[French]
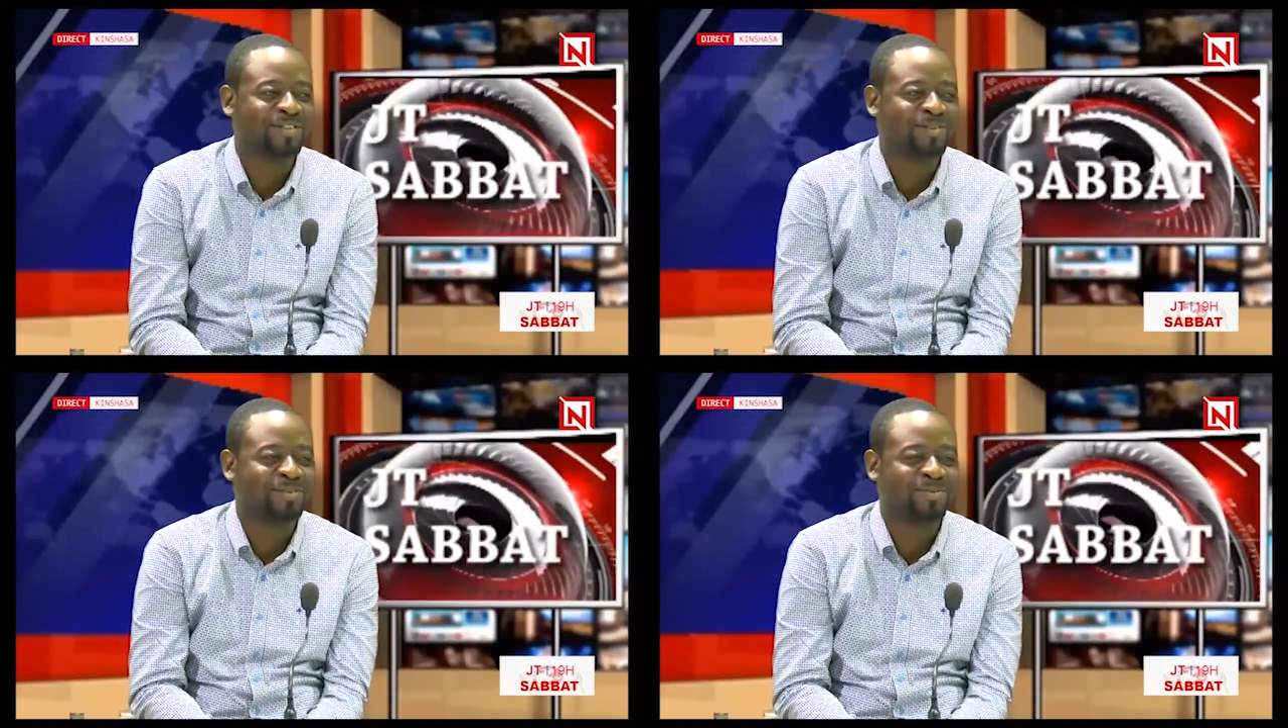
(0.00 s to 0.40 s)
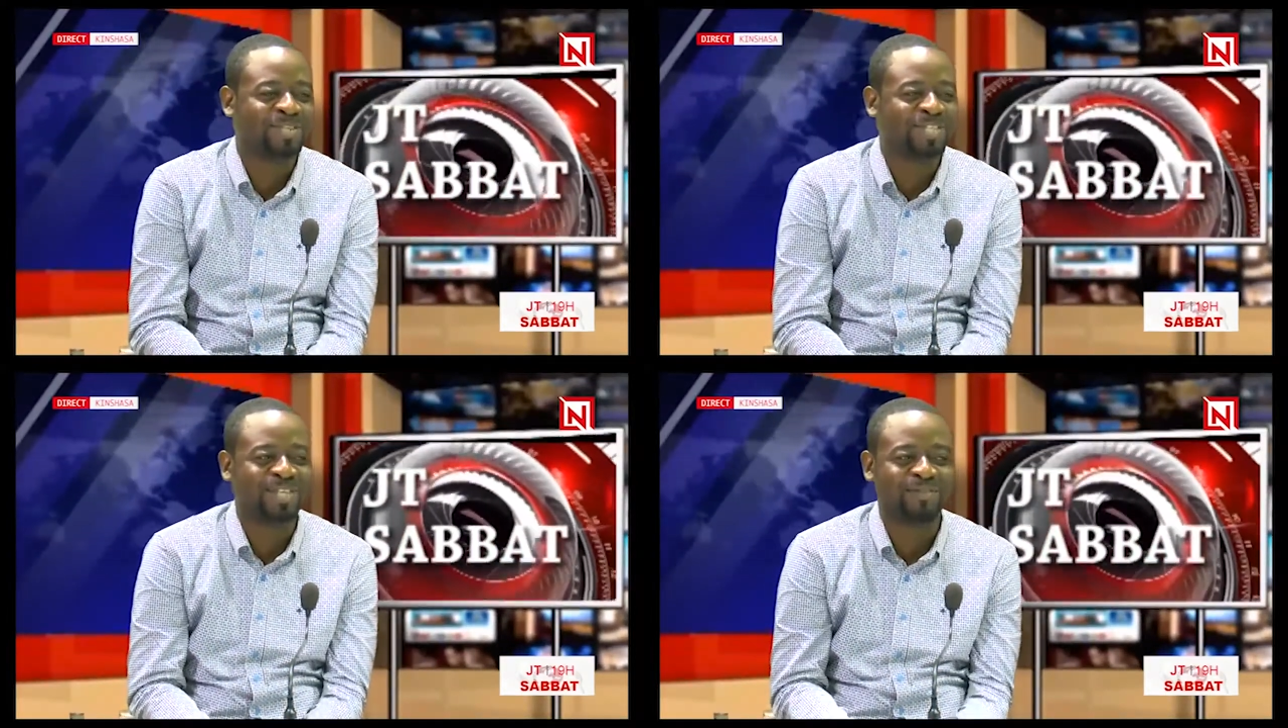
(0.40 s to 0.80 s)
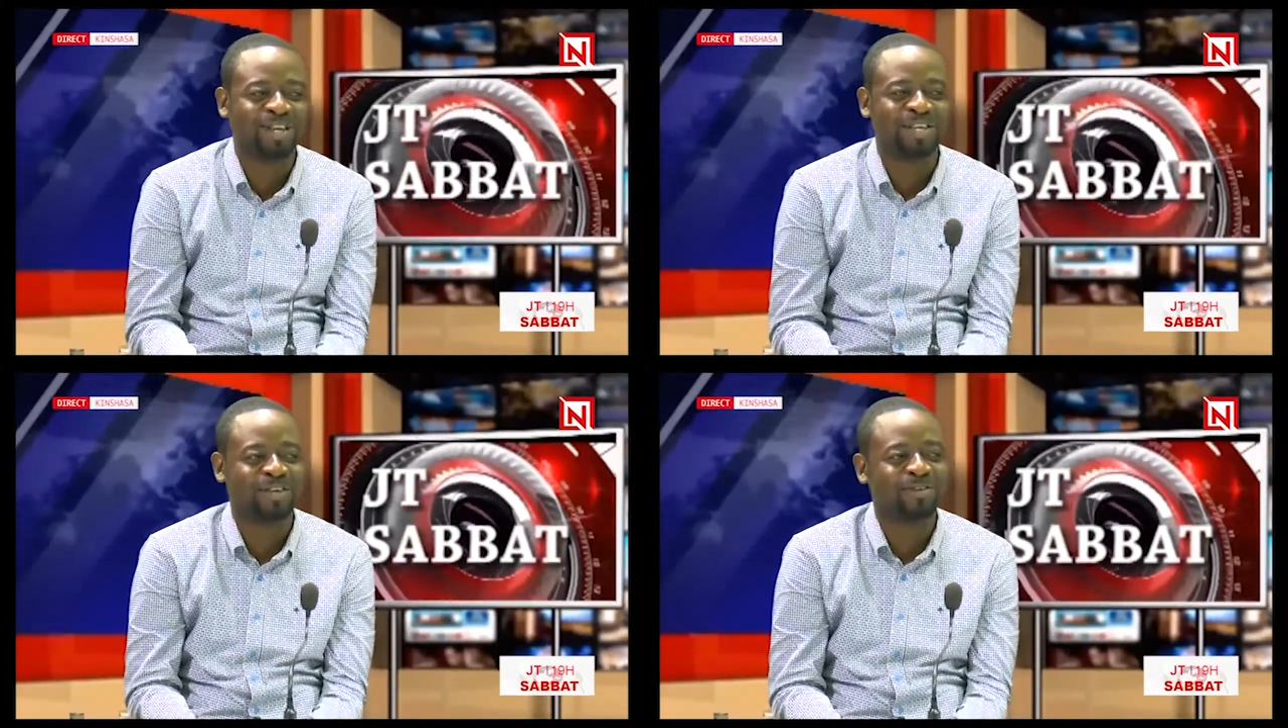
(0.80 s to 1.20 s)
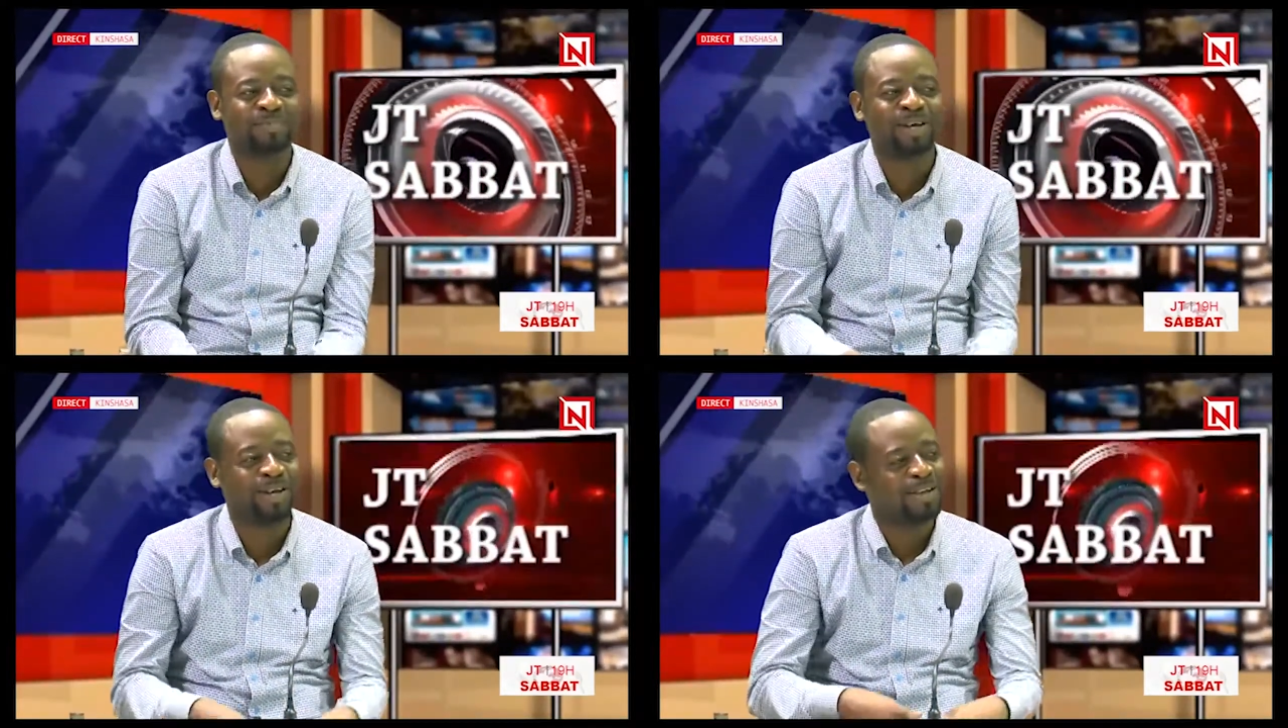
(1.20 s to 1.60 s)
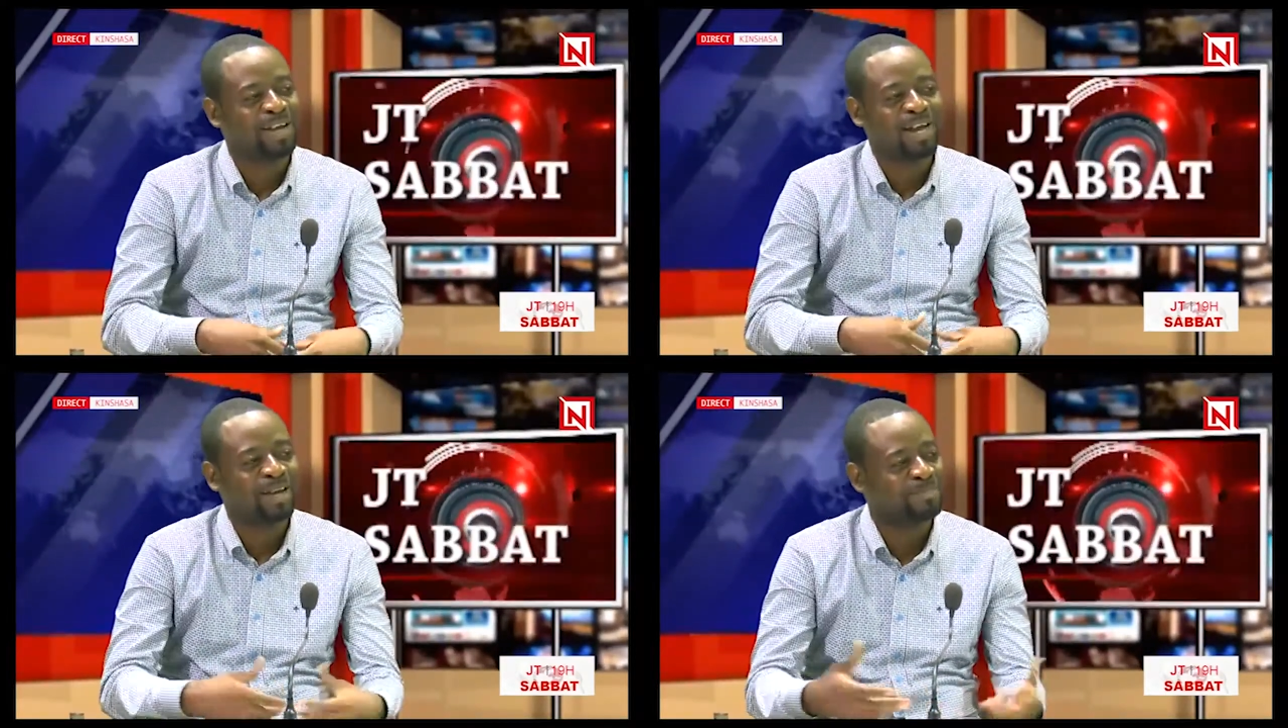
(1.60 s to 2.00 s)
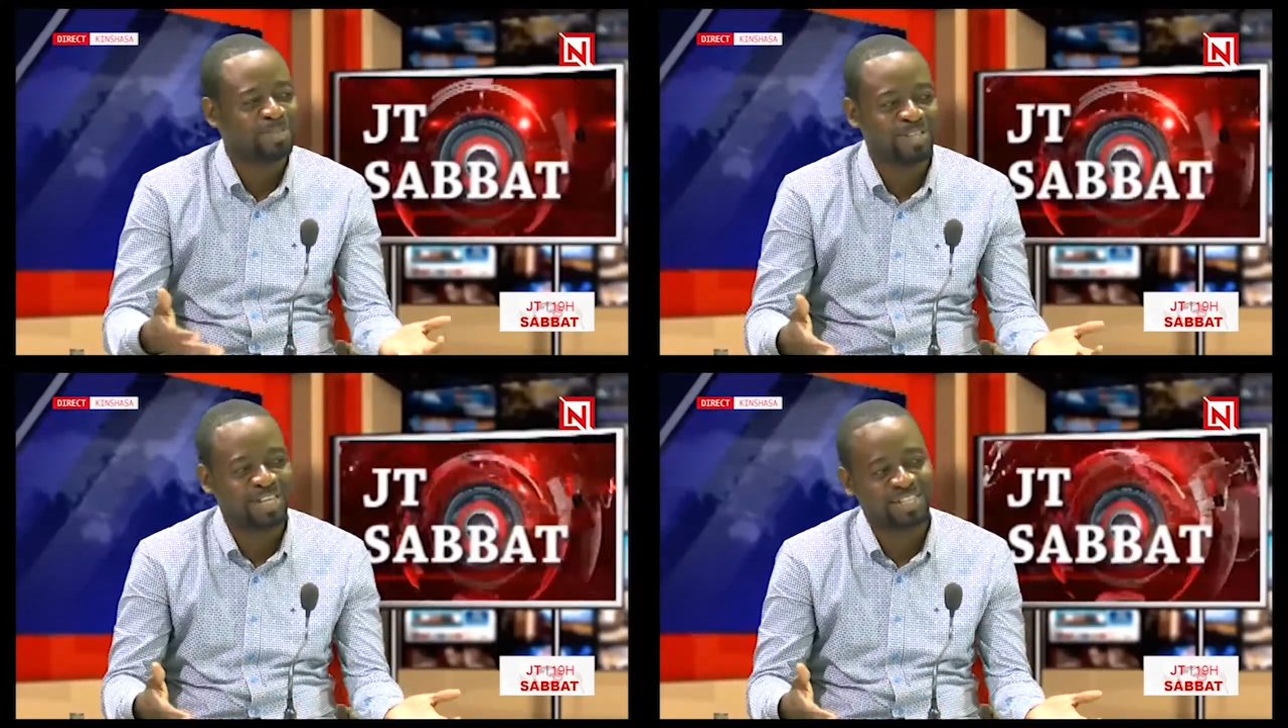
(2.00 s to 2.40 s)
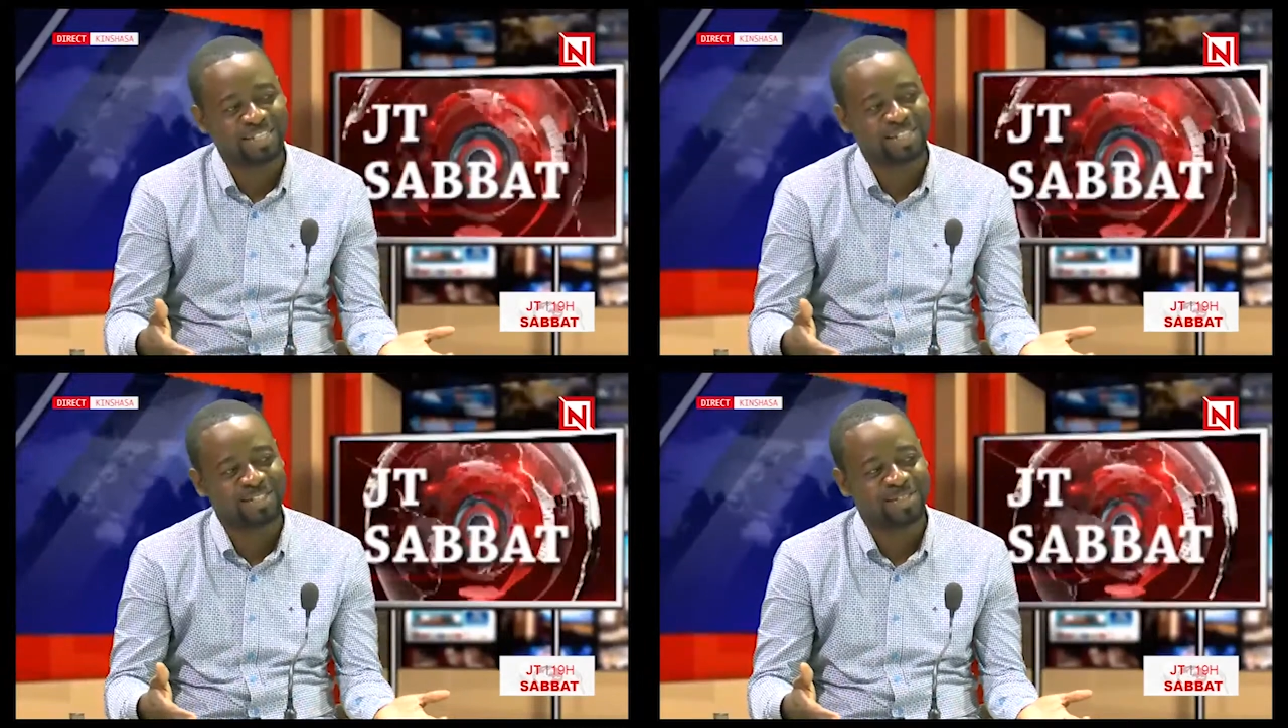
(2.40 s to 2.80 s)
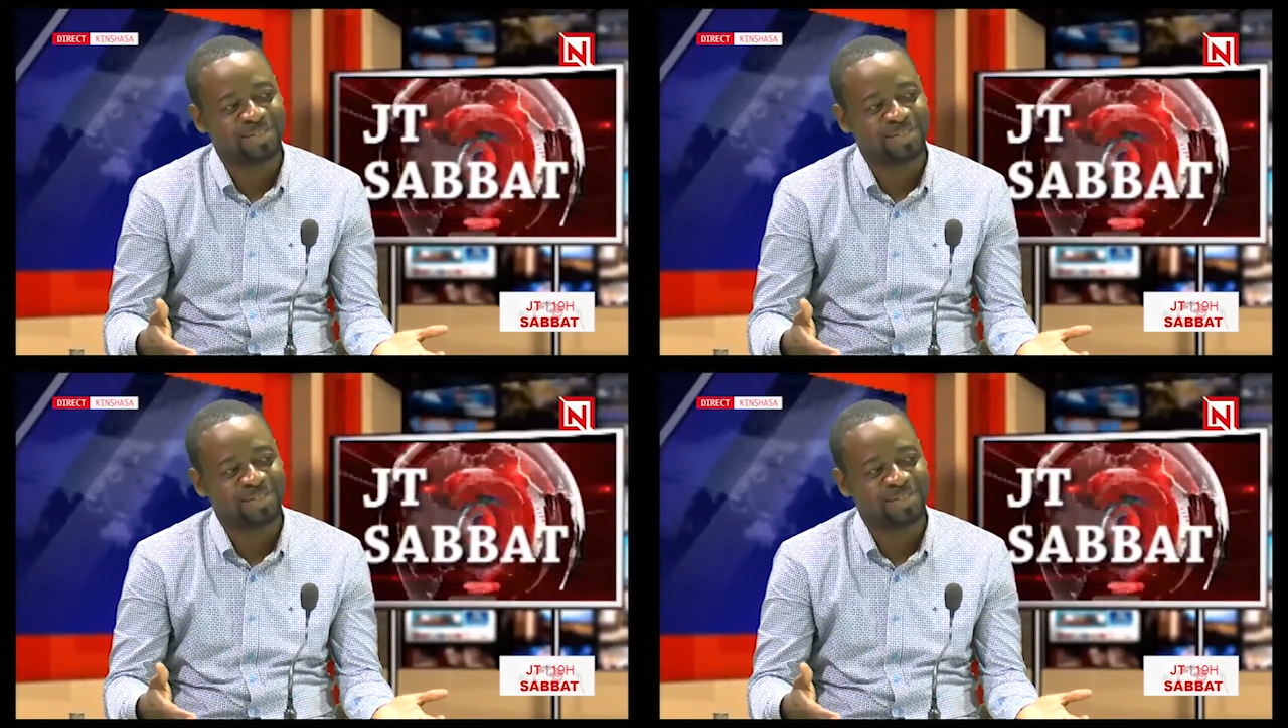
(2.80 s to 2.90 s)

de nous qui travaille quelque part a plusieurs casquettes.